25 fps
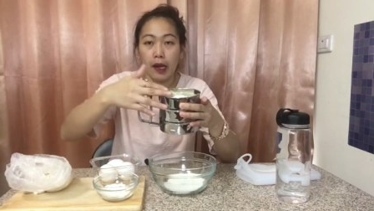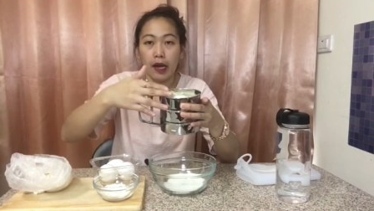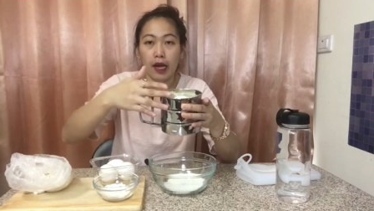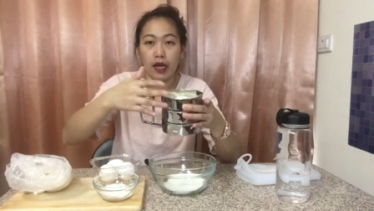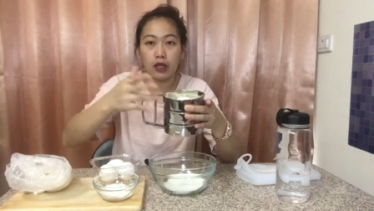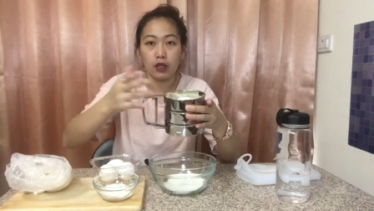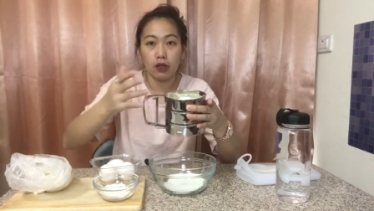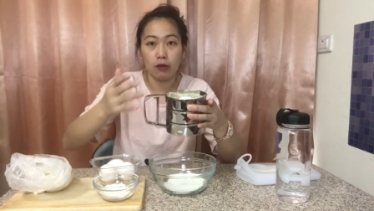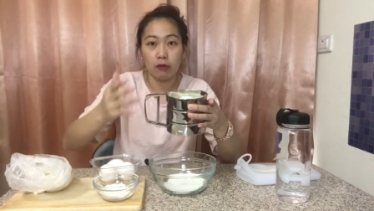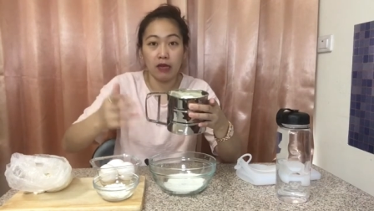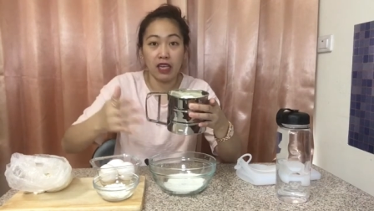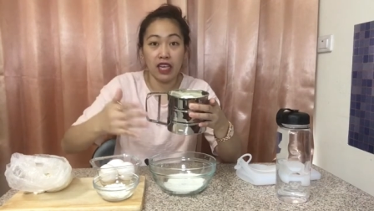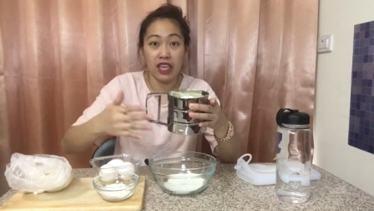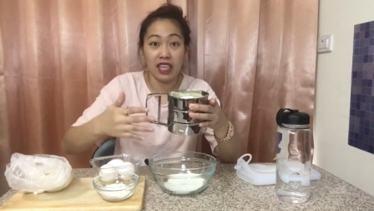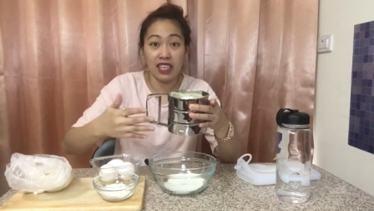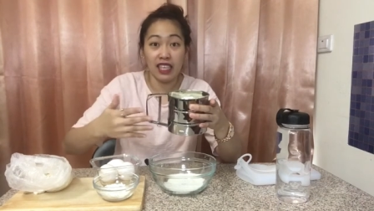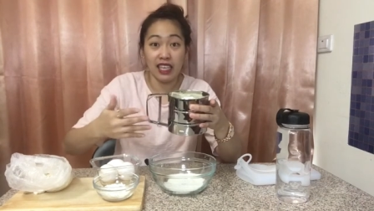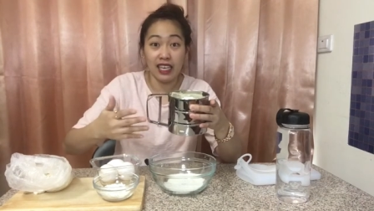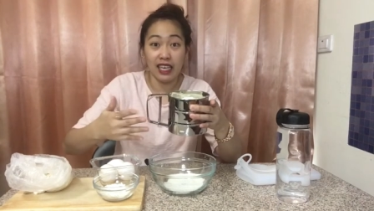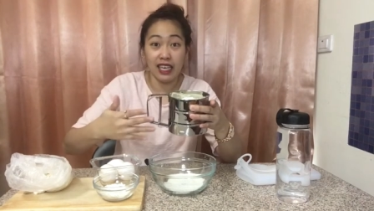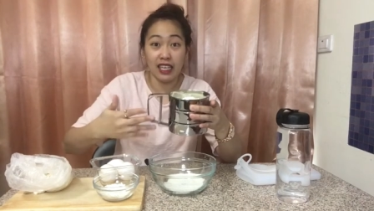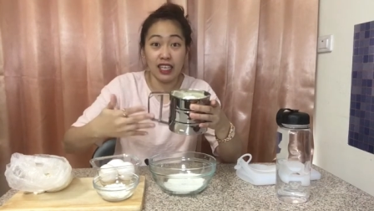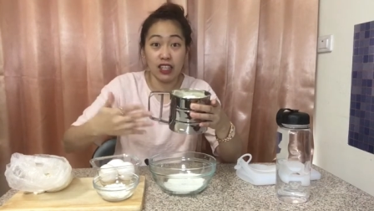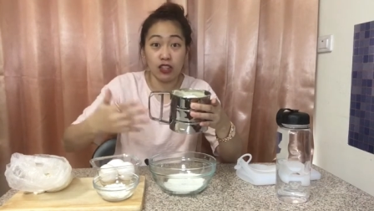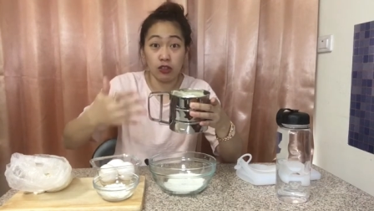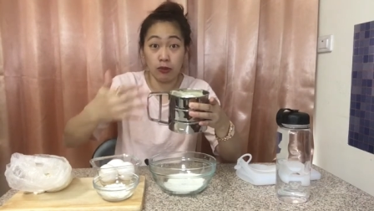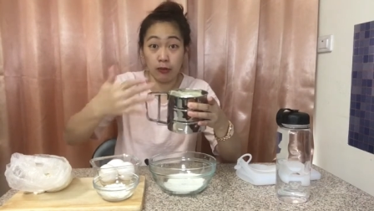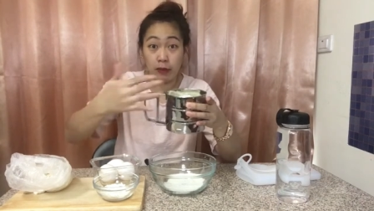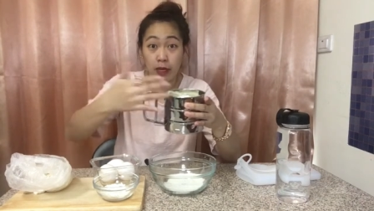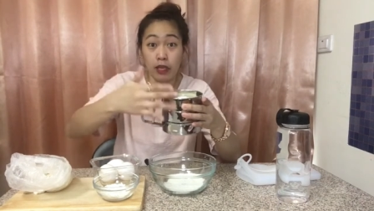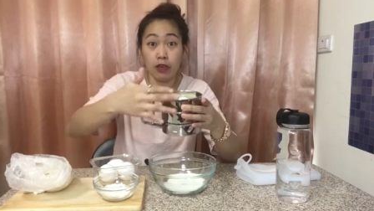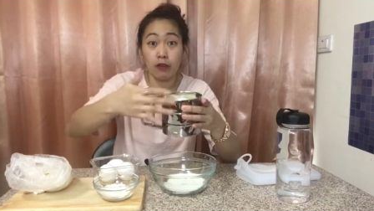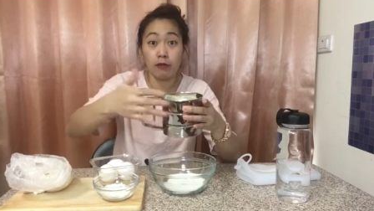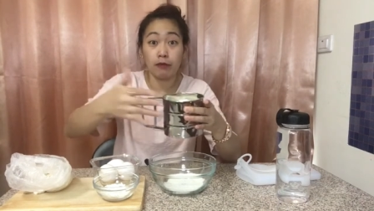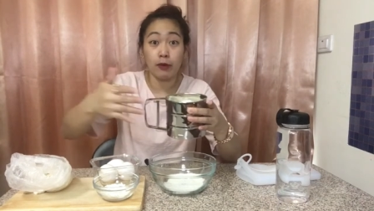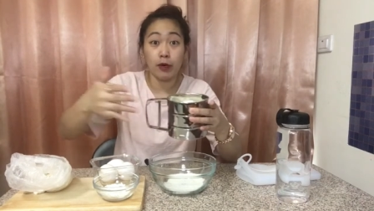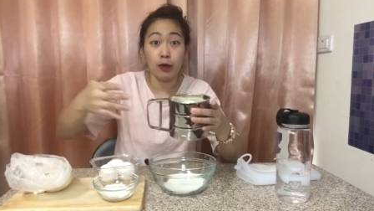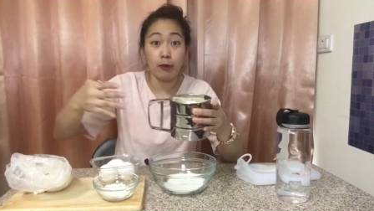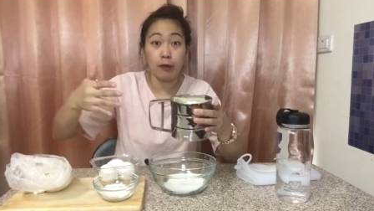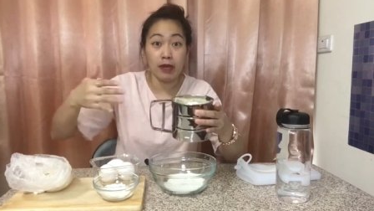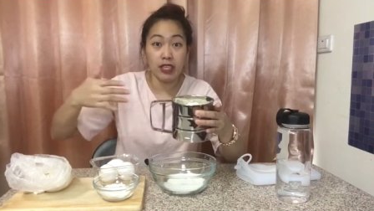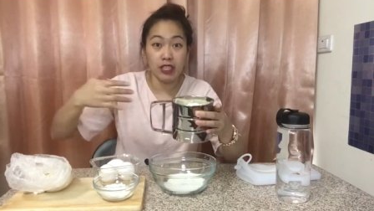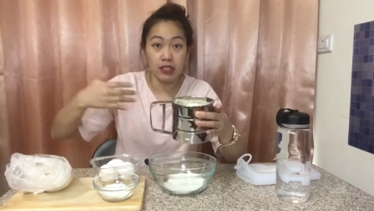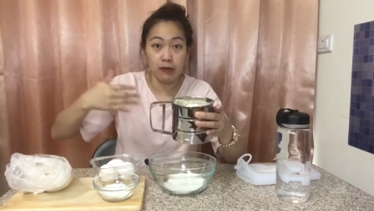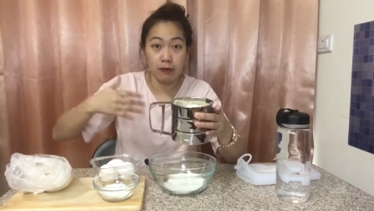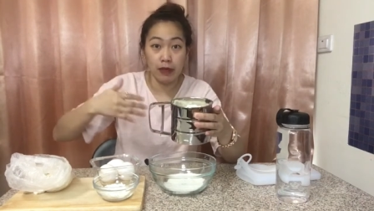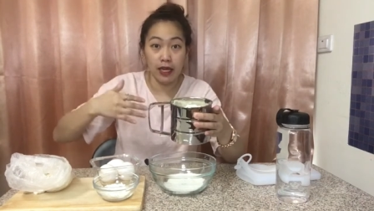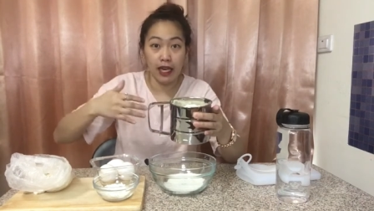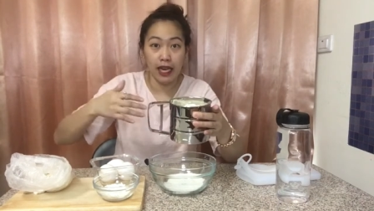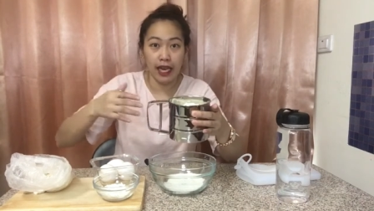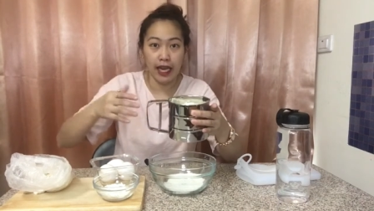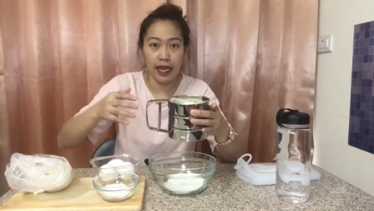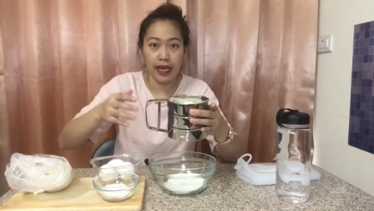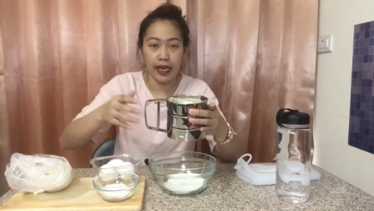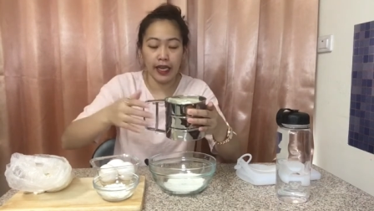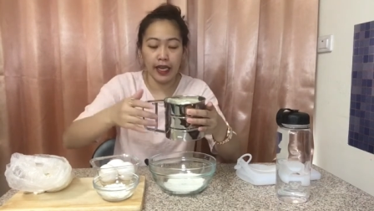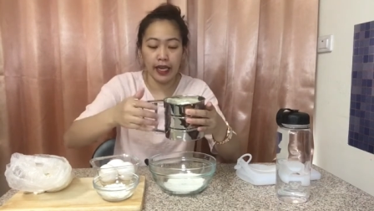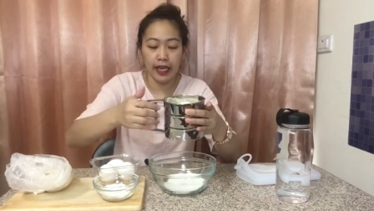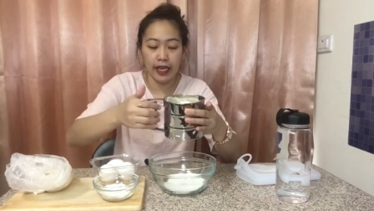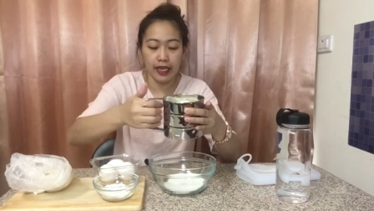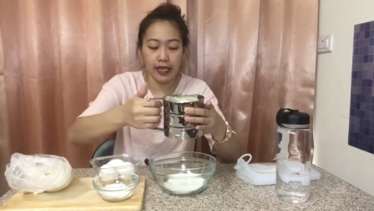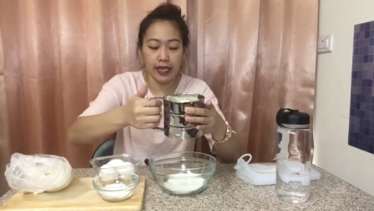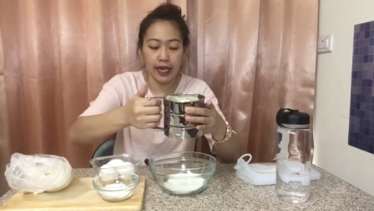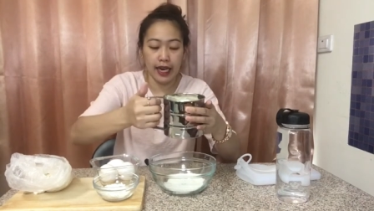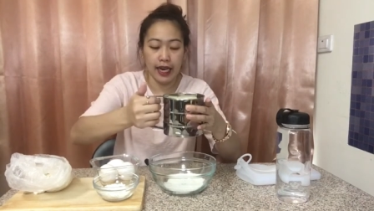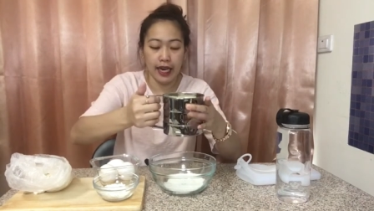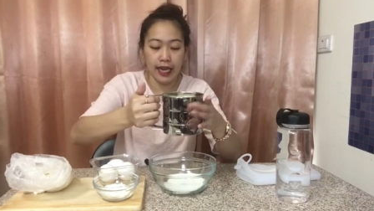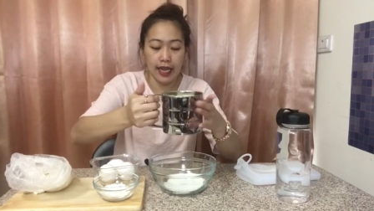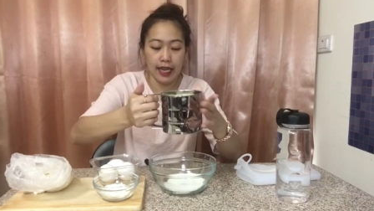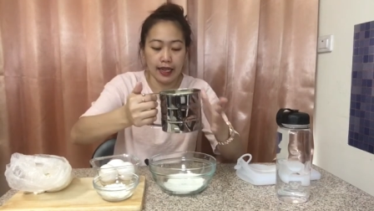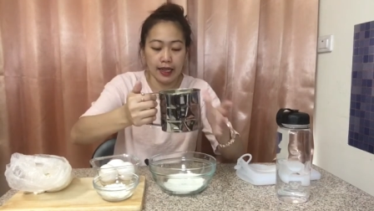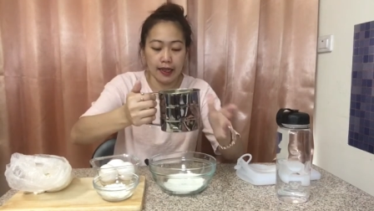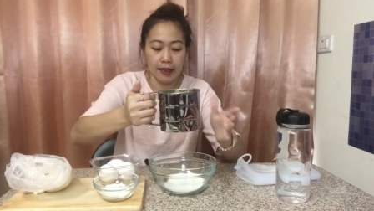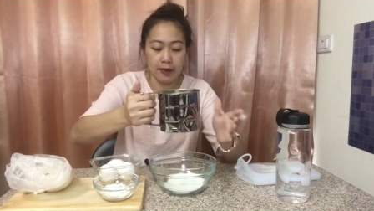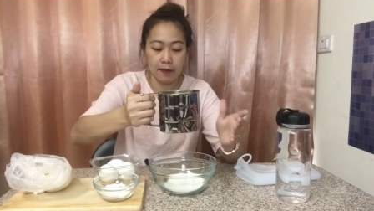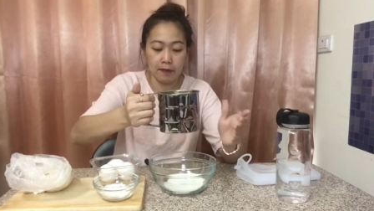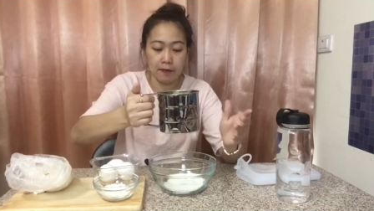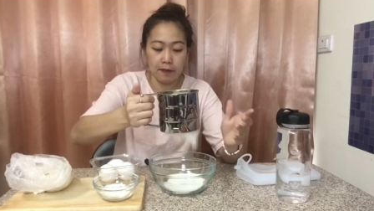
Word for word: tumingin ng ganito, meron pong mas malaki. Yan.